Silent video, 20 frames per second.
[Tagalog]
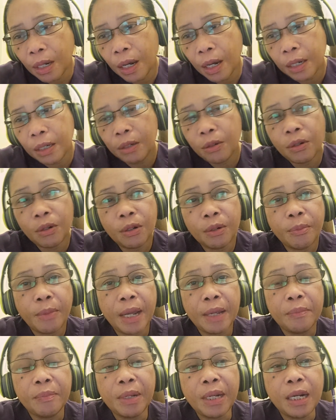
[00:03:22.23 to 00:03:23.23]
Andoon
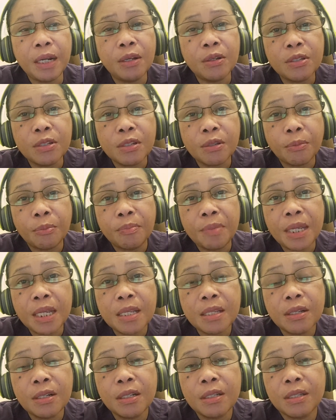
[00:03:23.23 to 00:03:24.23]
may billions of
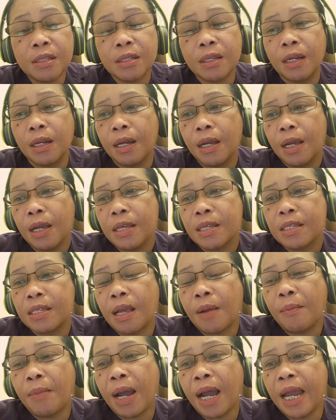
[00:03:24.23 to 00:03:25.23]
pesos
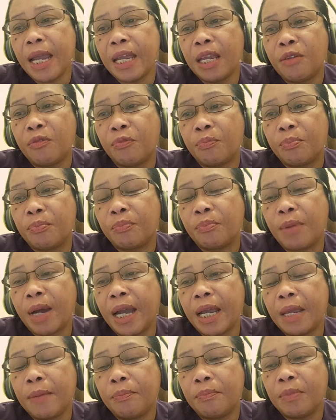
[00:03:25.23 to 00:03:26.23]
sa MAEF,
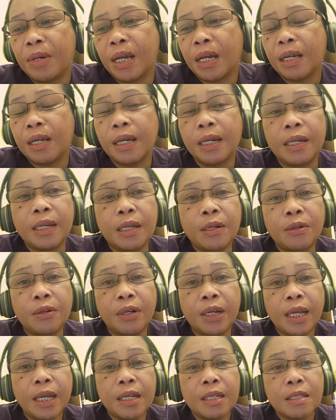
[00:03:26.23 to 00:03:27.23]
MAEF ng
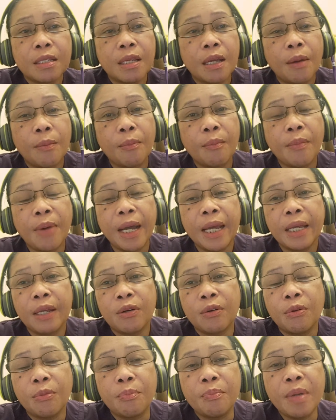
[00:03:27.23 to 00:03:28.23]
DOH,
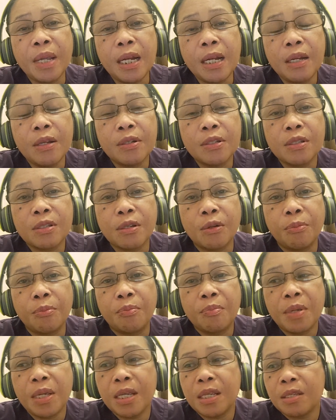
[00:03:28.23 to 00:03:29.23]
mayroong billions
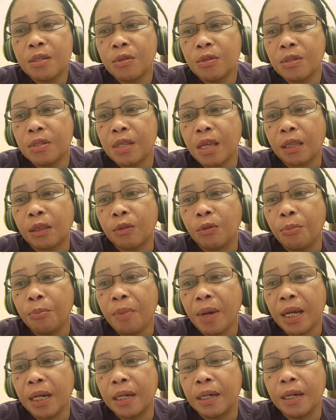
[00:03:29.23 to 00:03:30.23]
of pesos sa
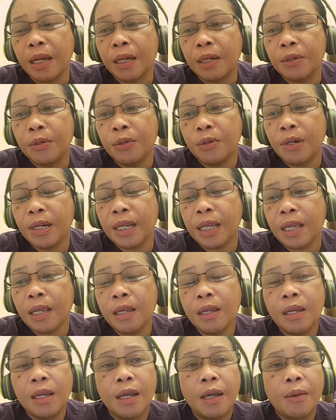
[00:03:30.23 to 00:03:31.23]
tupad ng
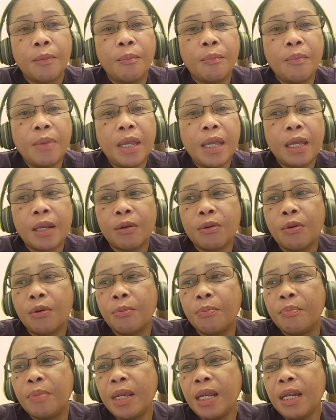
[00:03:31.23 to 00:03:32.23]
DOLI,
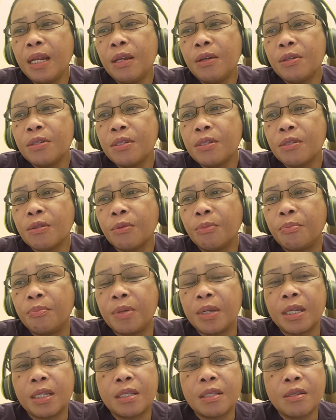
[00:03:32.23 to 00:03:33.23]
mayroong billions of
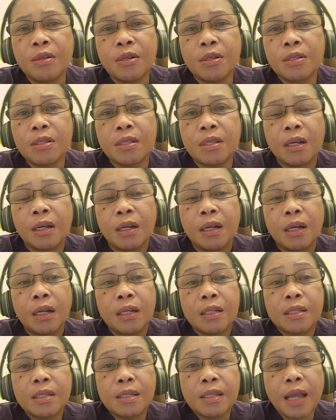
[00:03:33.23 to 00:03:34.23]
pesos
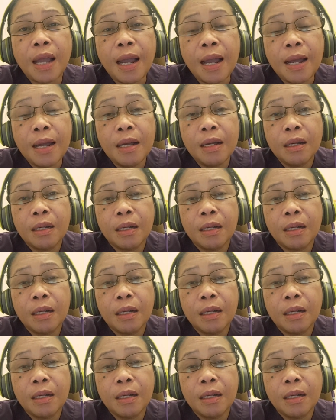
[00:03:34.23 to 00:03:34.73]
sa